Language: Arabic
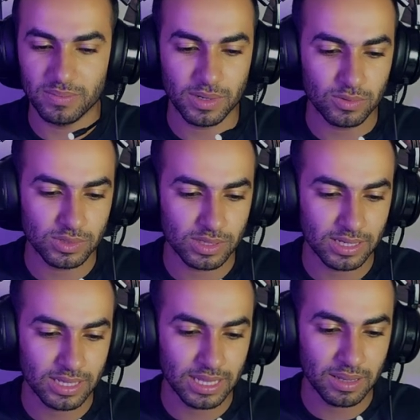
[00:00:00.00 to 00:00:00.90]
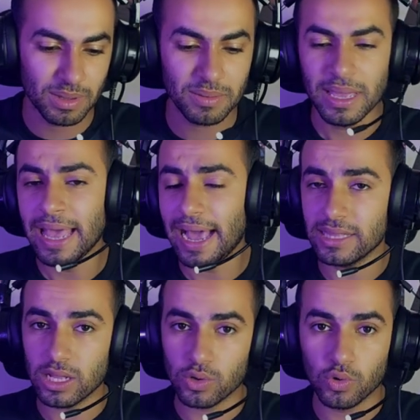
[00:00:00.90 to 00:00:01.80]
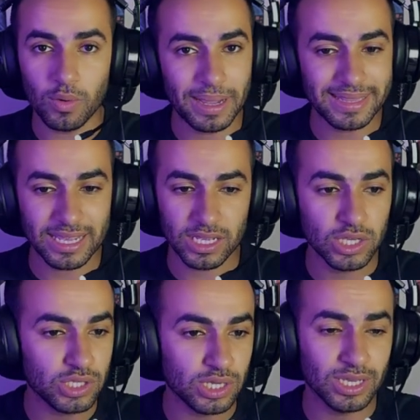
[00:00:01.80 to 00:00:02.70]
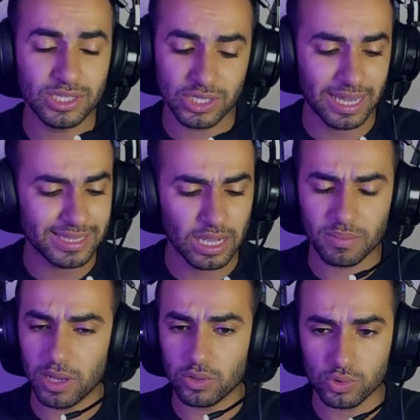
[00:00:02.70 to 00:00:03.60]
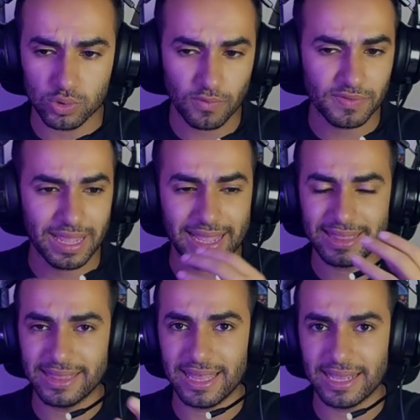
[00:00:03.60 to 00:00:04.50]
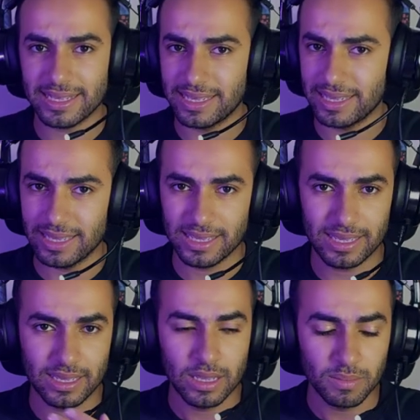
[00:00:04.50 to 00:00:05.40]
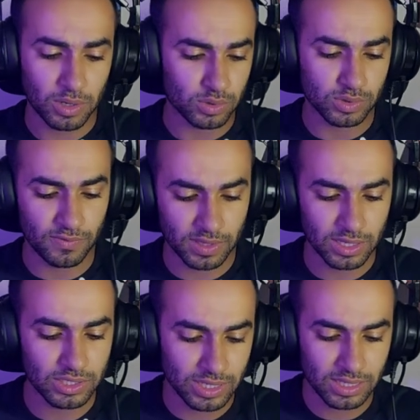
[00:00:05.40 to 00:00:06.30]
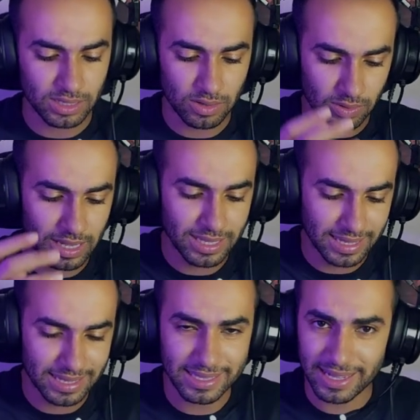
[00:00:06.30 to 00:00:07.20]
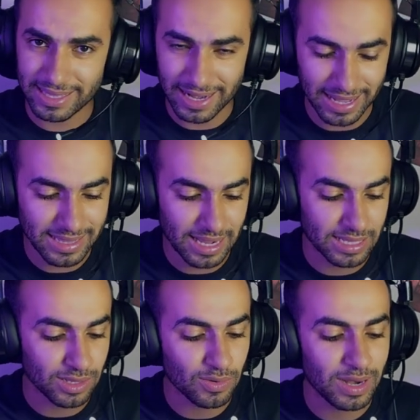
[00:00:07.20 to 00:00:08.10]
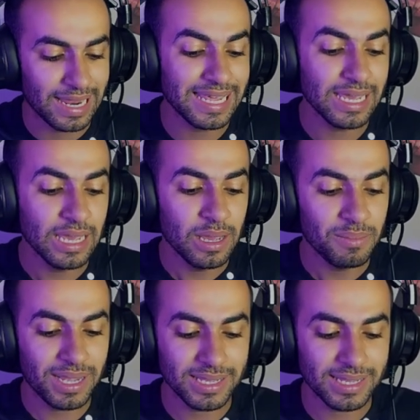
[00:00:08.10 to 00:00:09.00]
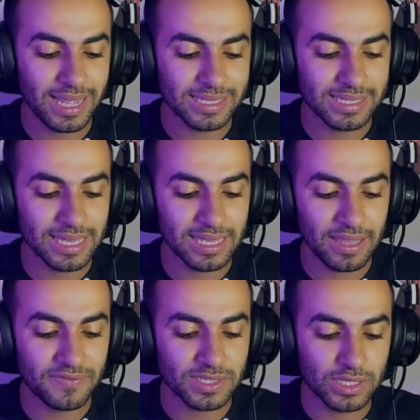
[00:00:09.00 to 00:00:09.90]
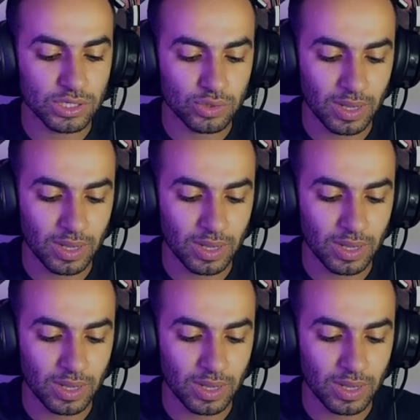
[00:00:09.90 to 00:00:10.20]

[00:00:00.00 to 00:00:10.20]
البراوزر كده تمام عندك كروم عندك ايدج ايدج عندك مايكروسوفت عندك مايكروسوفت آه، ايدج يعني او ايا كان يعني اللي عندك هتدخل عليه بعد كده هتيجي كده في السيرش